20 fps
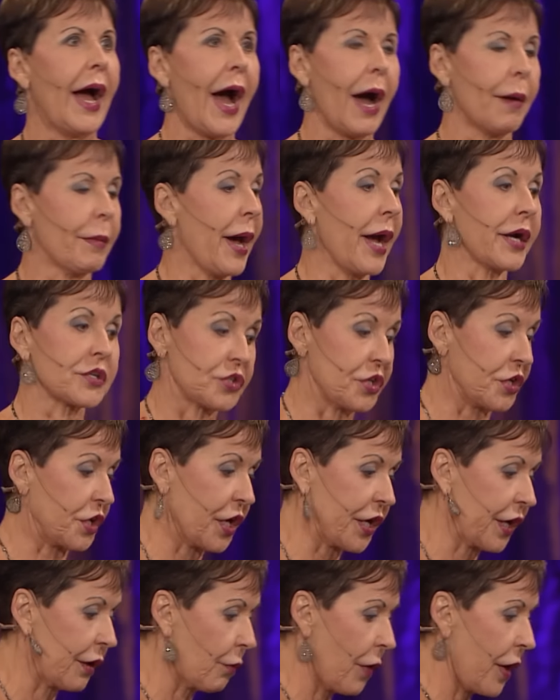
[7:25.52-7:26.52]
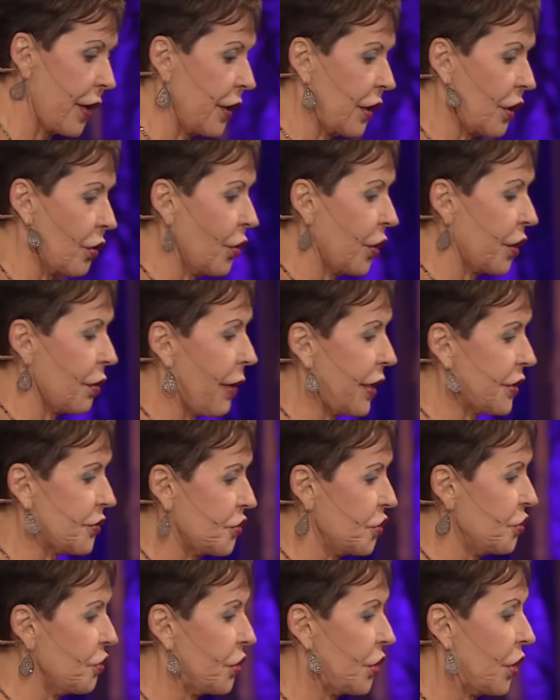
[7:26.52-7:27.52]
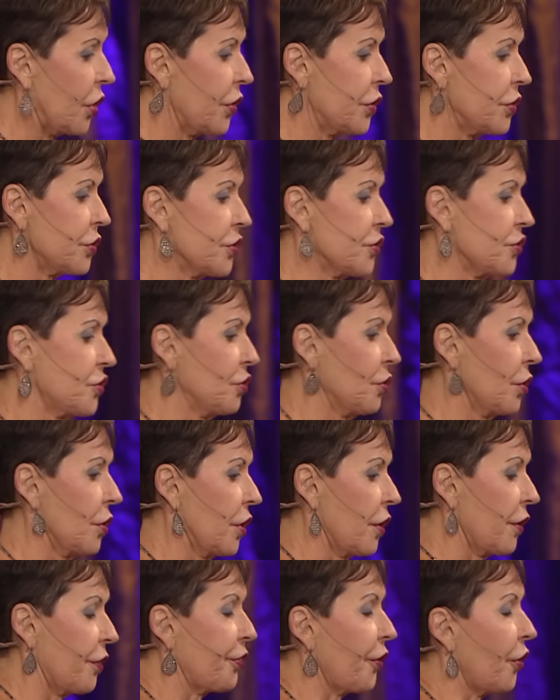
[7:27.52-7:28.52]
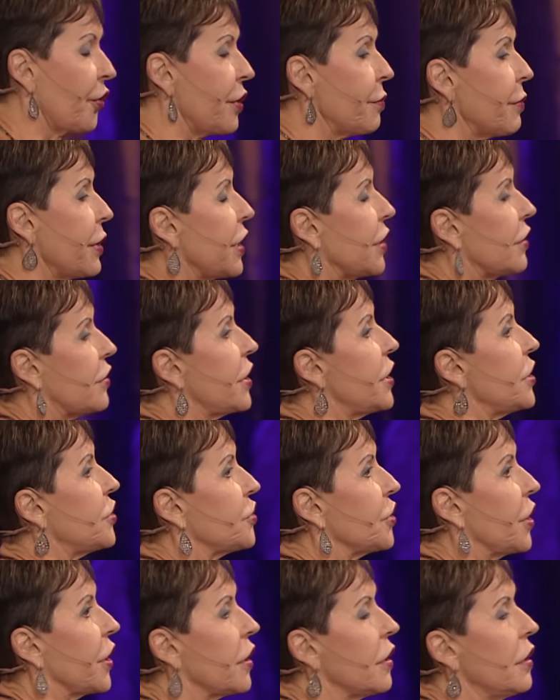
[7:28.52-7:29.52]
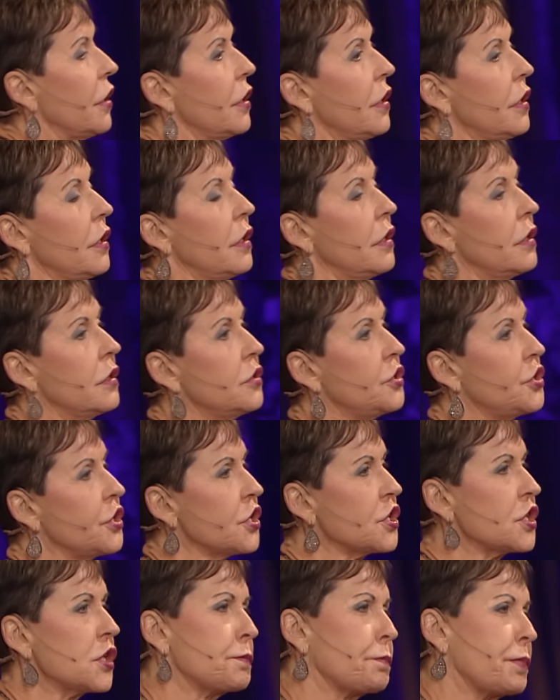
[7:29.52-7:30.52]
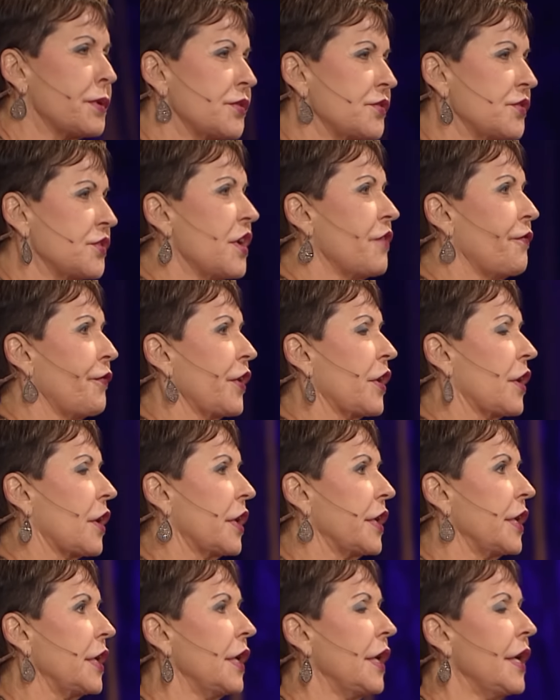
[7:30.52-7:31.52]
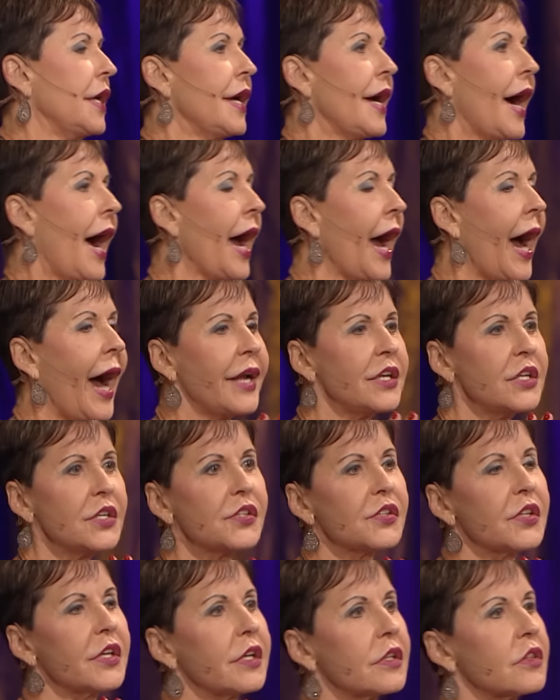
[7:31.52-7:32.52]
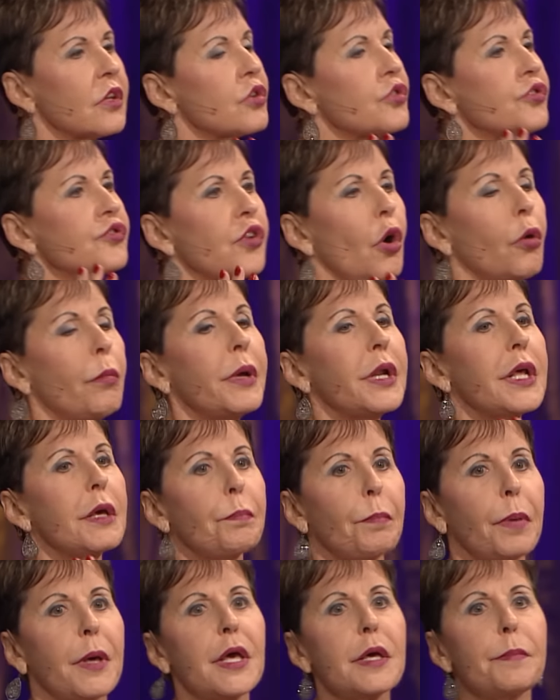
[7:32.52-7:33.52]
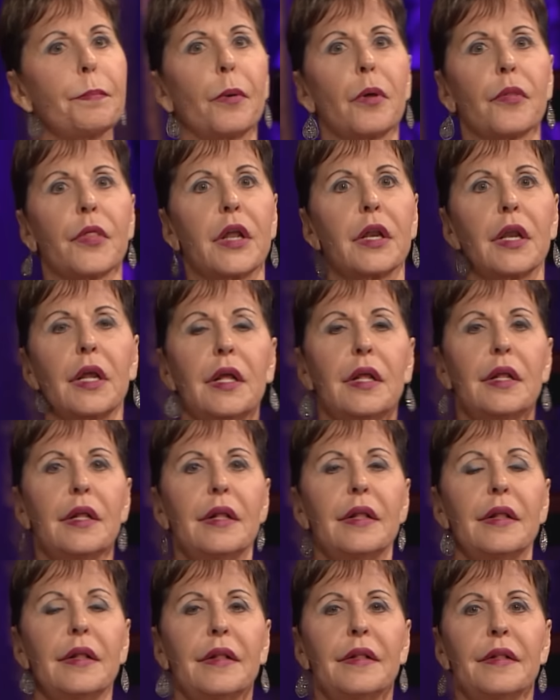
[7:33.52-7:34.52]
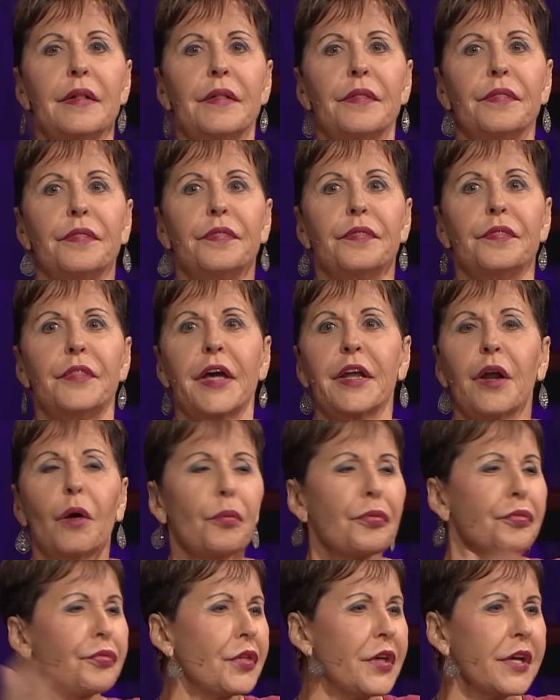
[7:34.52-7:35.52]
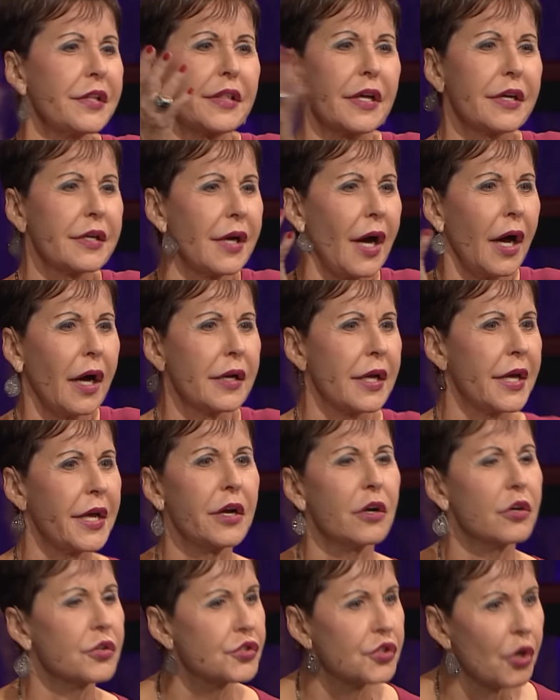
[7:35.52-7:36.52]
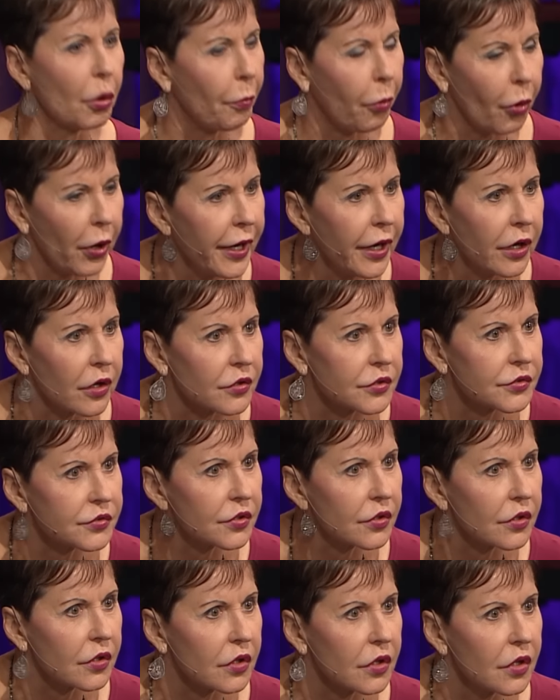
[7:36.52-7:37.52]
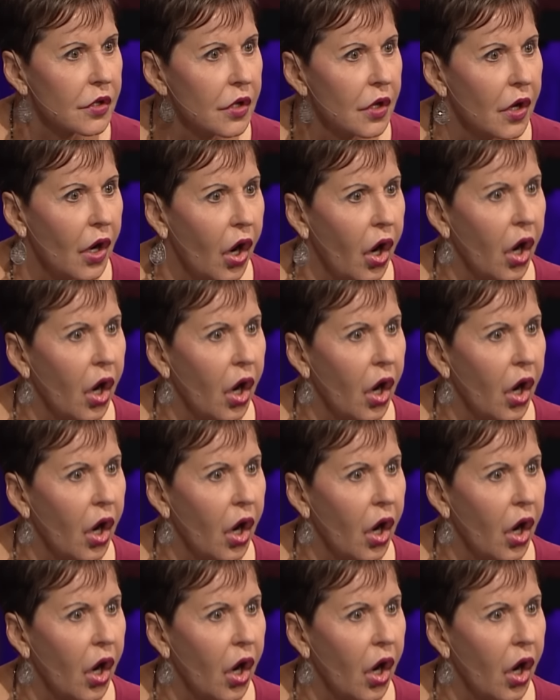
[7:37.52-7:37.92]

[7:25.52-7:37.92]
Genau zu diesem Thema werde ich demnächst in unserem Fernsehstudio eine halbstündige Sendung aufnehmen. Ich glaube, es gibt so viele Menschen, die denken, Gott würde ihre Gebete nicht erhören.